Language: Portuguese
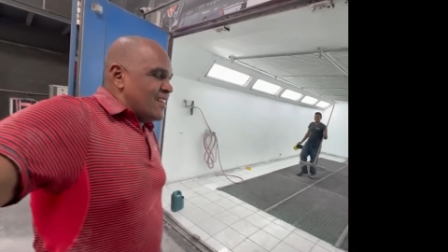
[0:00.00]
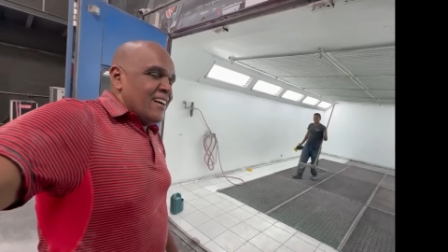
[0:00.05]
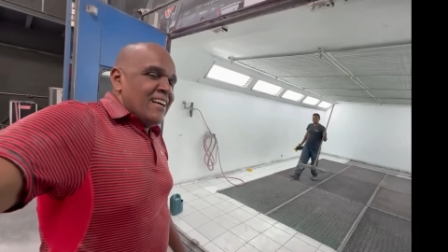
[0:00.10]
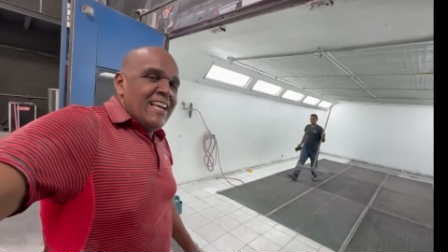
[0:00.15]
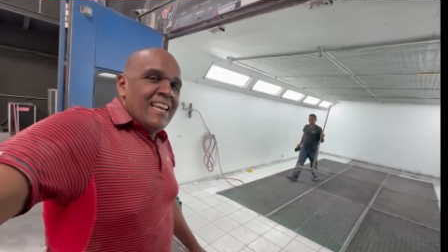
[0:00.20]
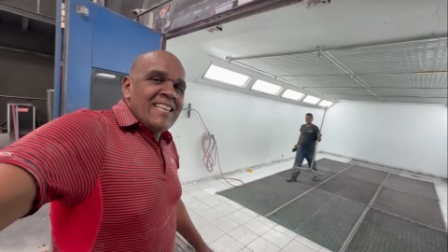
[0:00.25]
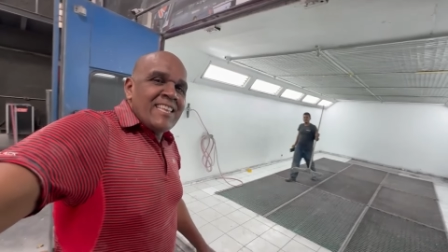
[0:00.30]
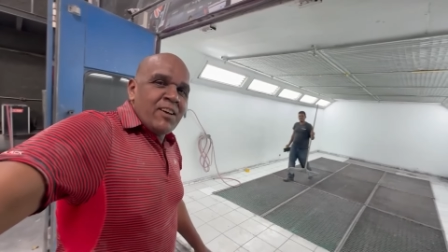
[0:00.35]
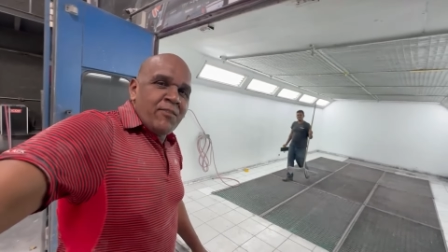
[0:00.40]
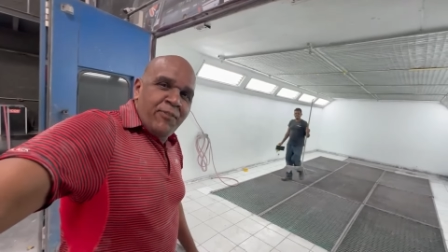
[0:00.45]

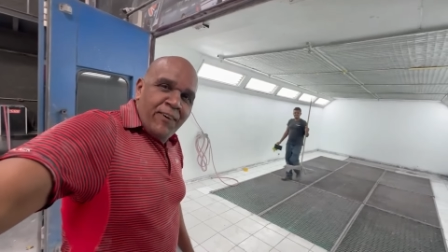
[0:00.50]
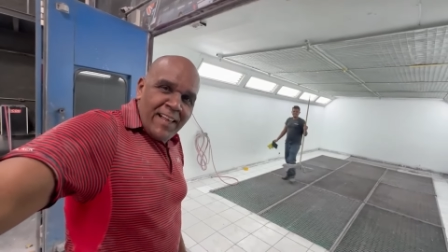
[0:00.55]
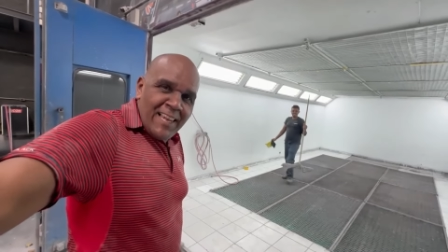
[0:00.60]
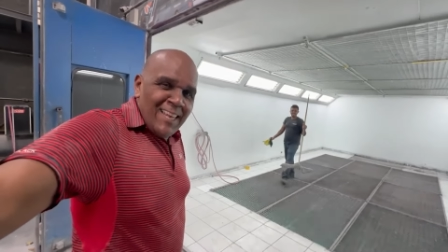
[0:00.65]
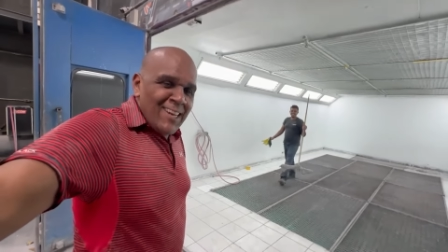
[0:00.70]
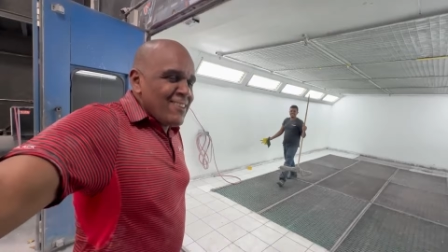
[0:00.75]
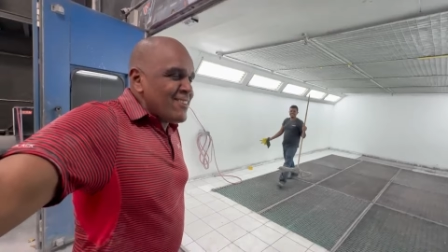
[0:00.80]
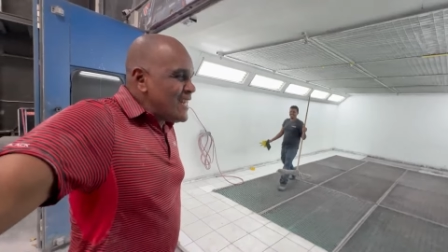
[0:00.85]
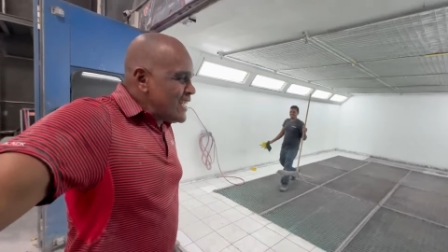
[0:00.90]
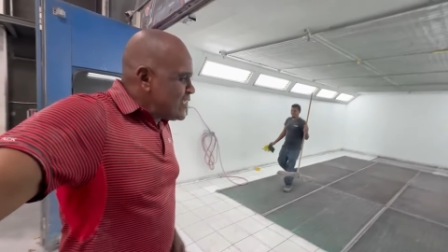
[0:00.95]
Ele tá
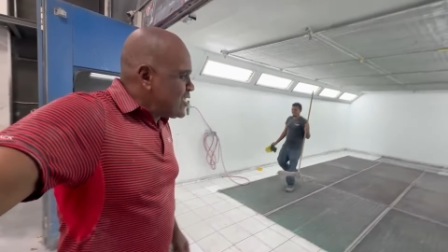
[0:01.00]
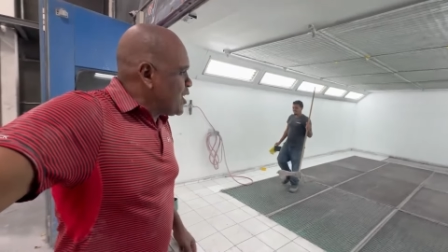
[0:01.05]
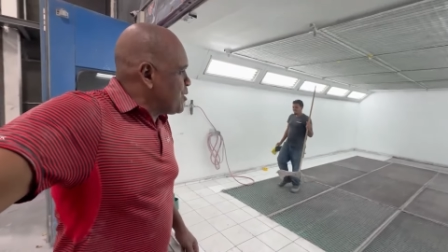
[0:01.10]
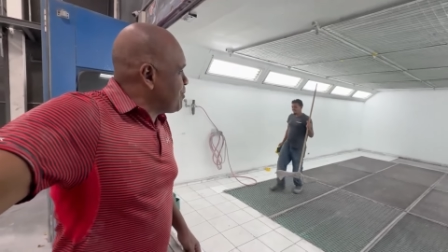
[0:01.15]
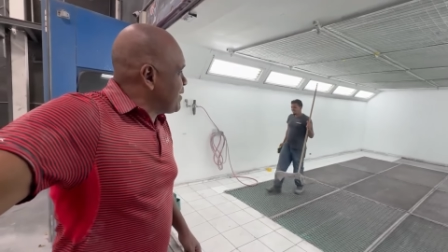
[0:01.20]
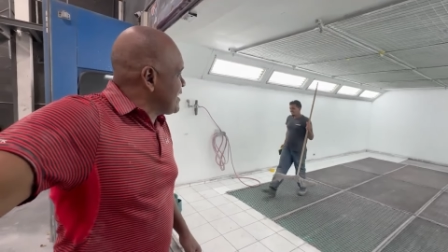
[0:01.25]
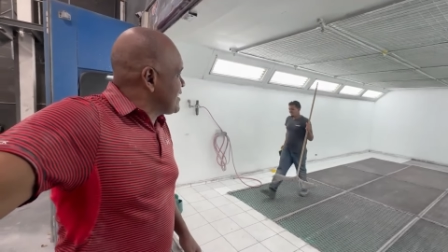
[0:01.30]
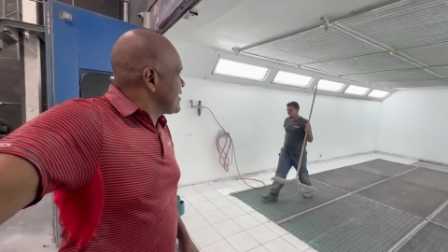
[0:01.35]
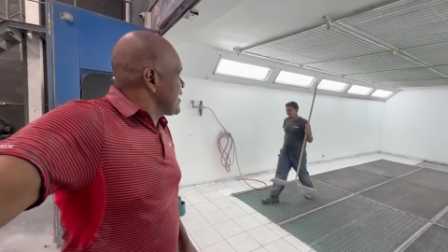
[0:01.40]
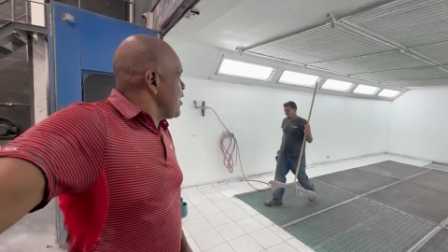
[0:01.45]
falando, deixa
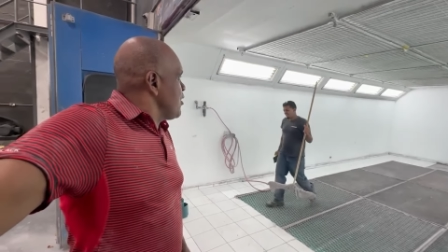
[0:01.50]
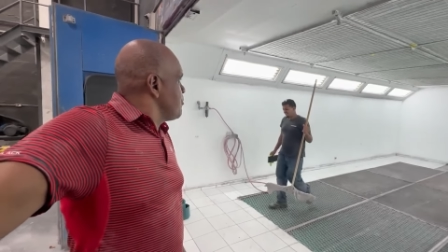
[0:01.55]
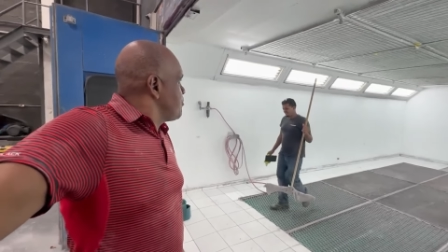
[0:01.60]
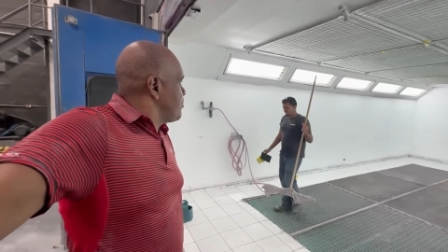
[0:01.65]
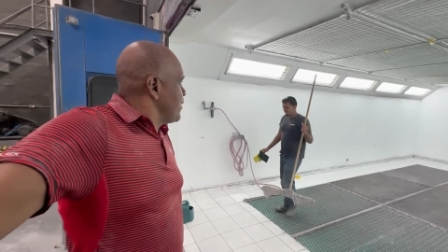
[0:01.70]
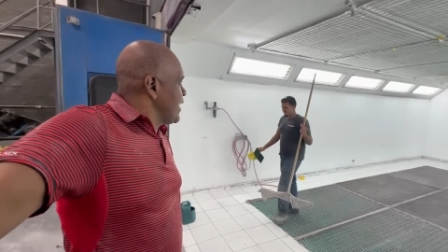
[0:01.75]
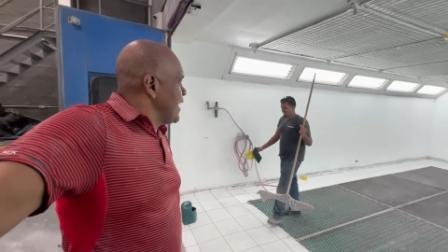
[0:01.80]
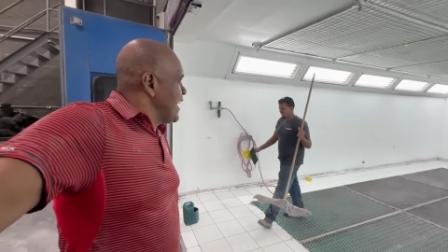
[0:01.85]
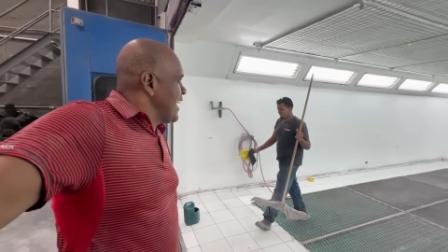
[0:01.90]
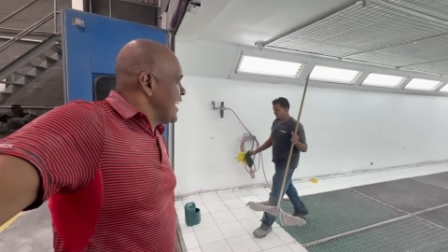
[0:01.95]
passar o
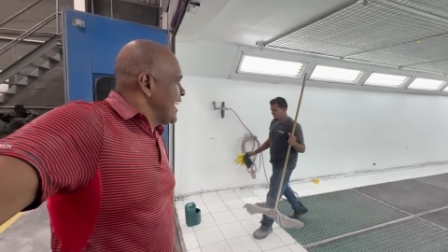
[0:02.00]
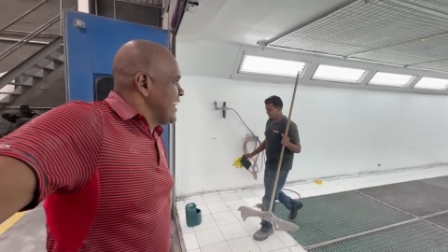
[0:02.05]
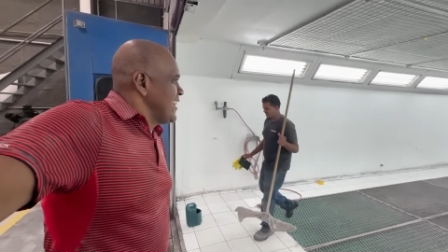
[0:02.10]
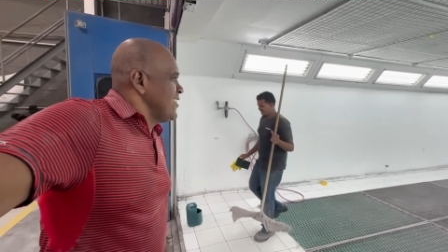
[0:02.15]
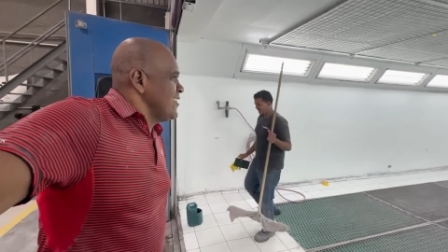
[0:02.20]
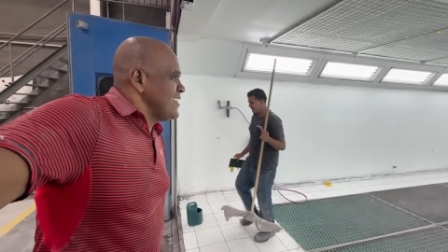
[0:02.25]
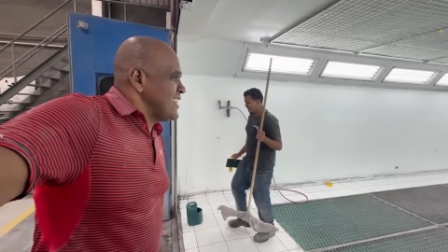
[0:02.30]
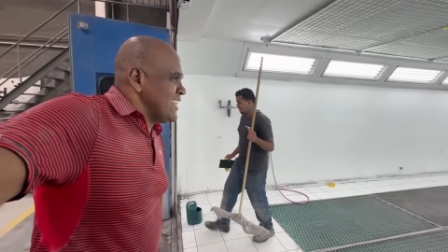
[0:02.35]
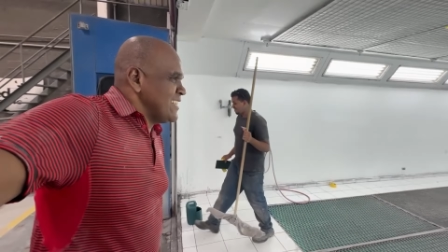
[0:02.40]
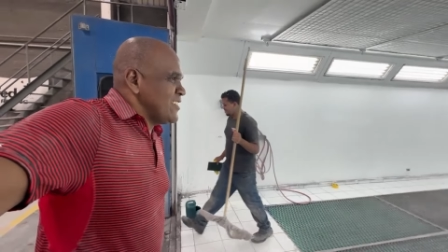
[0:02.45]

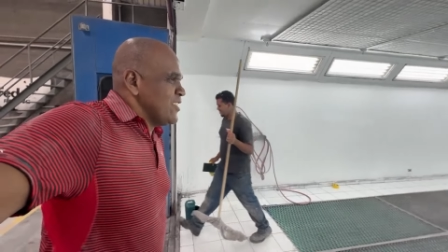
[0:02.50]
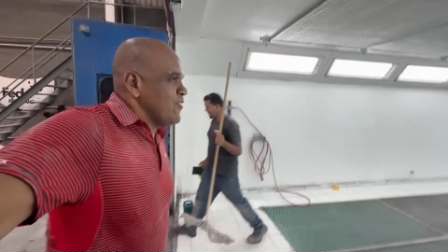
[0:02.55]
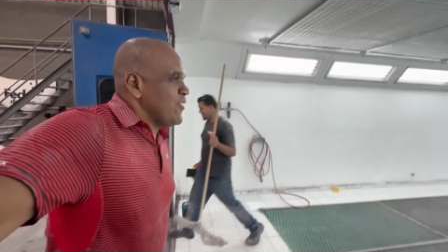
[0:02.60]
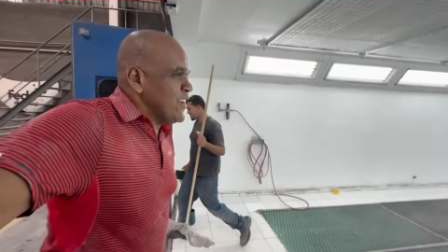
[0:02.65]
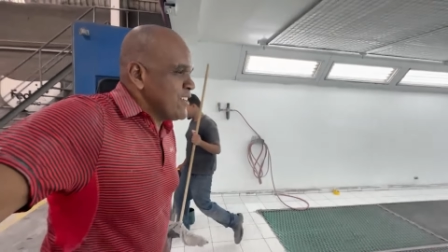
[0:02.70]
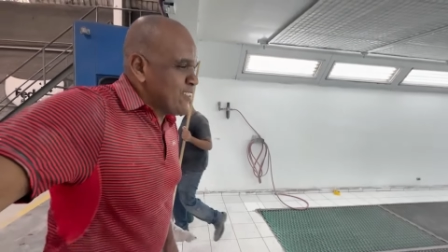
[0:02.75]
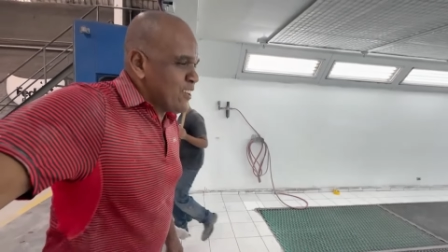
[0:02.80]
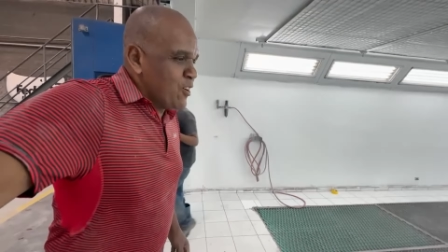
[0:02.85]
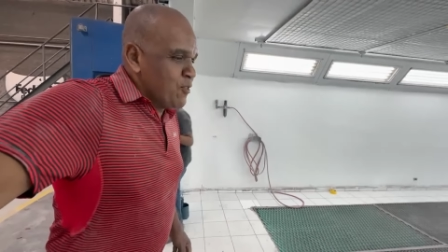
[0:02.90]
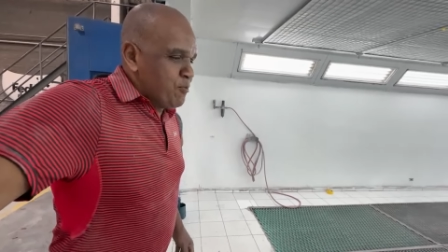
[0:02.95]
pano, deixa
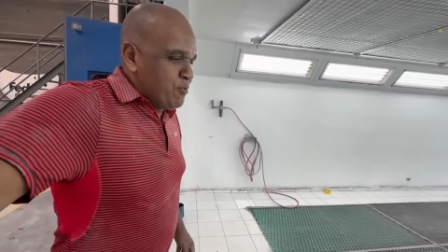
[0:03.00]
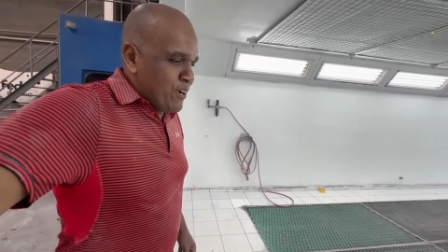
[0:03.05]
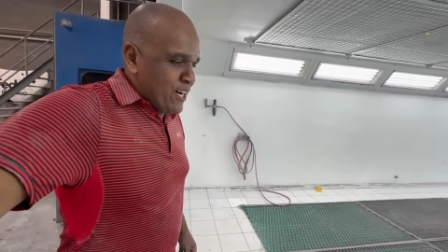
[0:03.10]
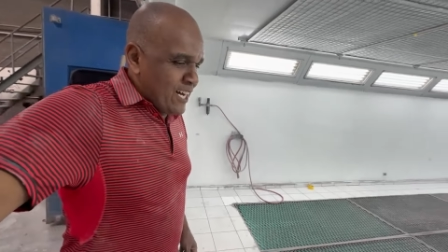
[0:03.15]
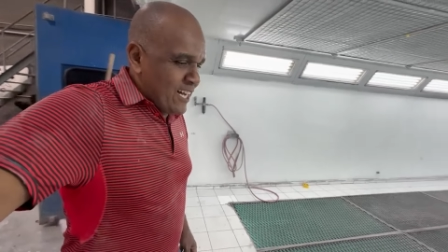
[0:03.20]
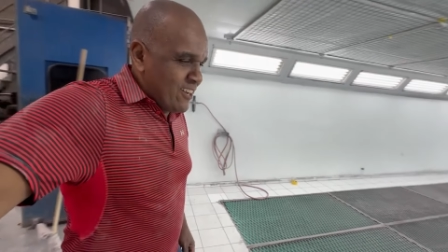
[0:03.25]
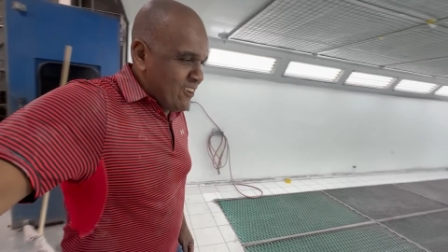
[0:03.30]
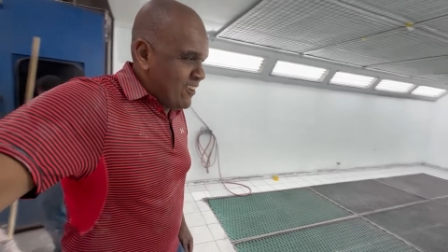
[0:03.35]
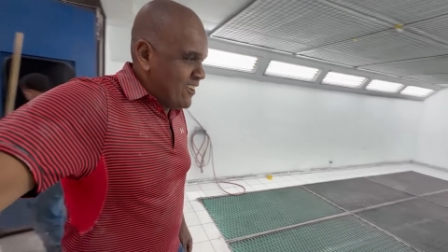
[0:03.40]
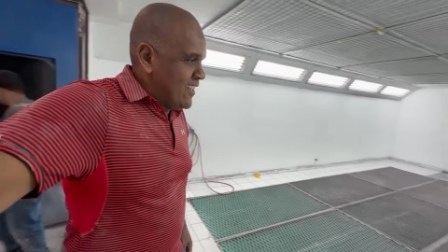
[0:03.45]
passar o
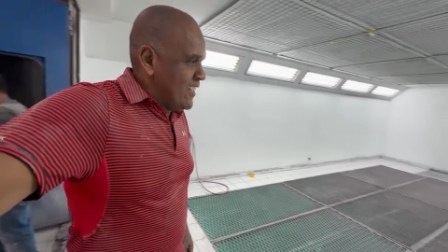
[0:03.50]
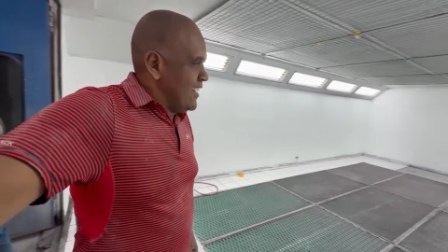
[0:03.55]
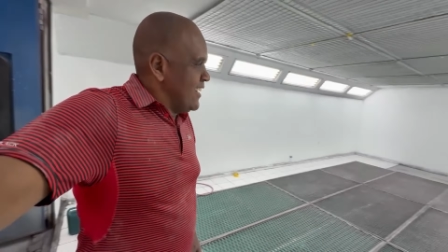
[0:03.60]
pano.